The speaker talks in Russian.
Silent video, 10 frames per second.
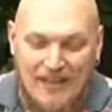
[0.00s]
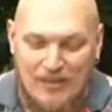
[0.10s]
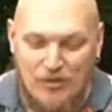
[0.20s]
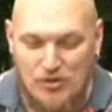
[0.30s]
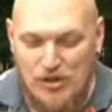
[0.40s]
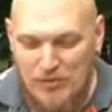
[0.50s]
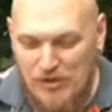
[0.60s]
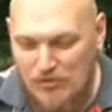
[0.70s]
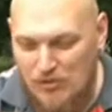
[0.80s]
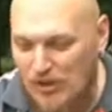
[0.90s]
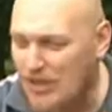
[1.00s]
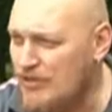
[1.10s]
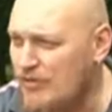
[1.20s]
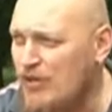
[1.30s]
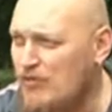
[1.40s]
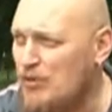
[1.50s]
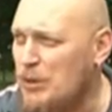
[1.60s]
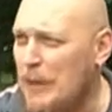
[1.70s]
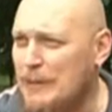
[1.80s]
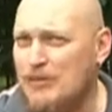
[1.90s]
не то, что именно волки, как зверь
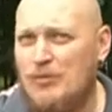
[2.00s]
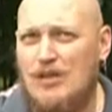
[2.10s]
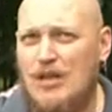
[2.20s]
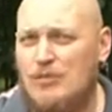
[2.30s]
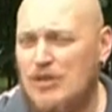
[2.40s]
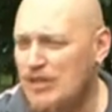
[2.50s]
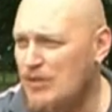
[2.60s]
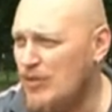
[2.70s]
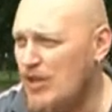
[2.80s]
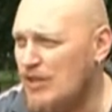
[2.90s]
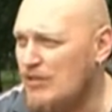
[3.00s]
волки, а вот именно как морские пираты,